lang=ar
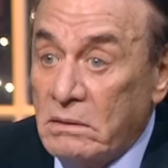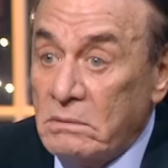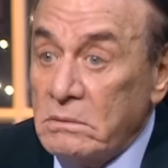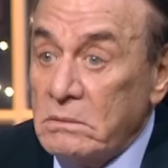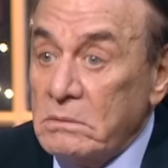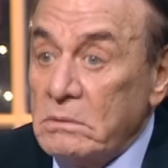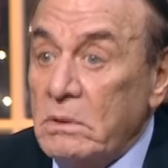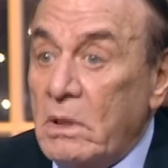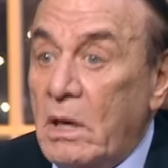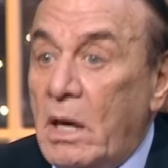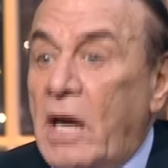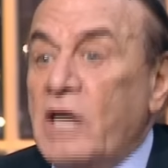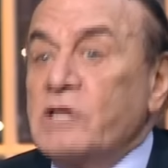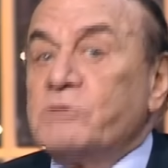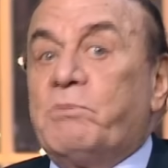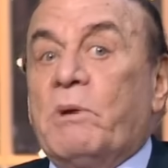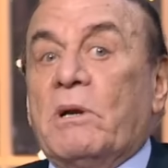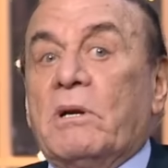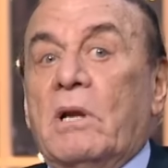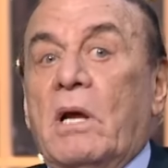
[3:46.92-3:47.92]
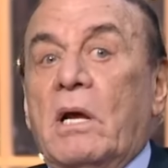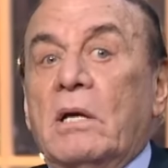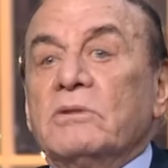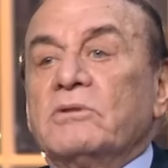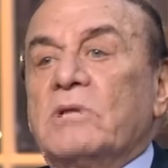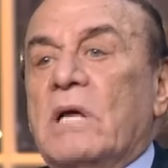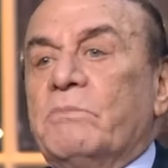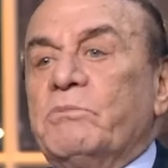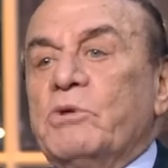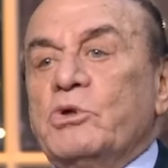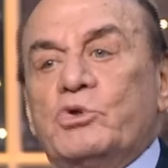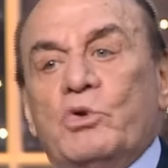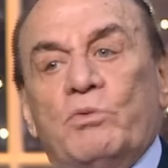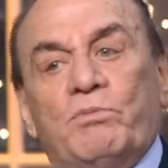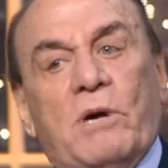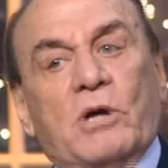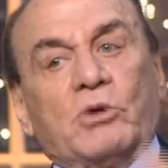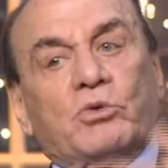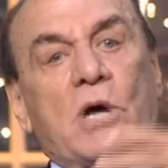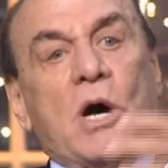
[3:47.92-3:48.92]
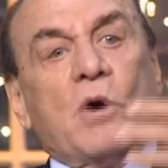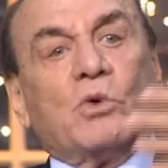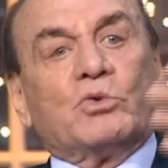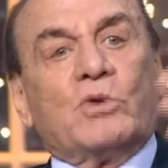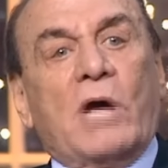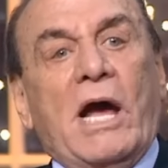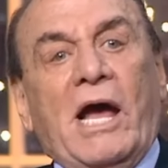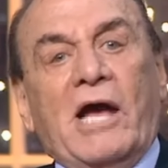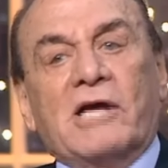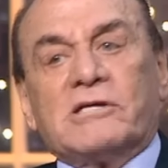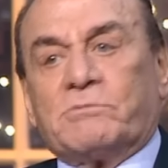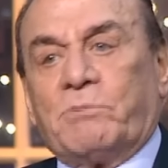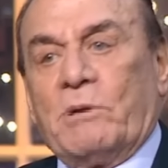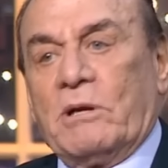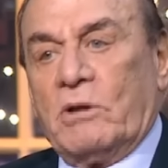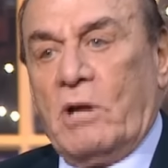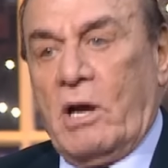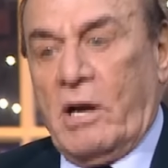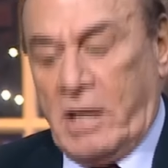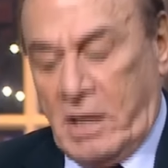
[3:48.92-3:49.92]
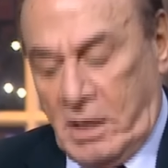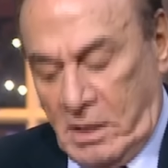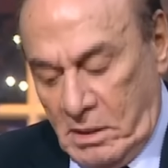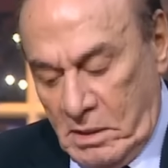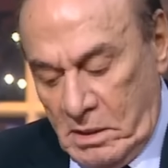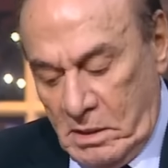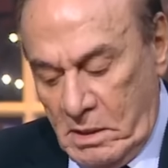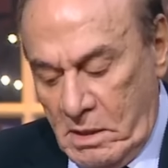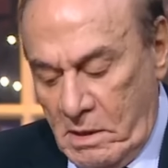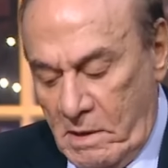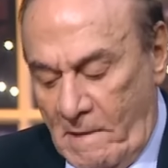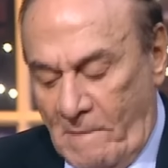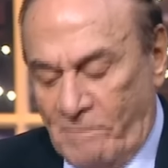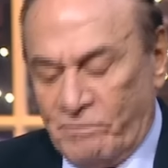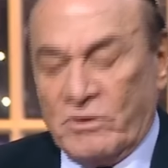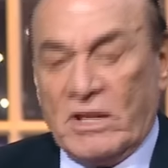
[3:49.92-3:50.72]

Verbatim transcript: عنها حزب الله حزب الله طب نشوف برضو اوضاع حزب الله ايه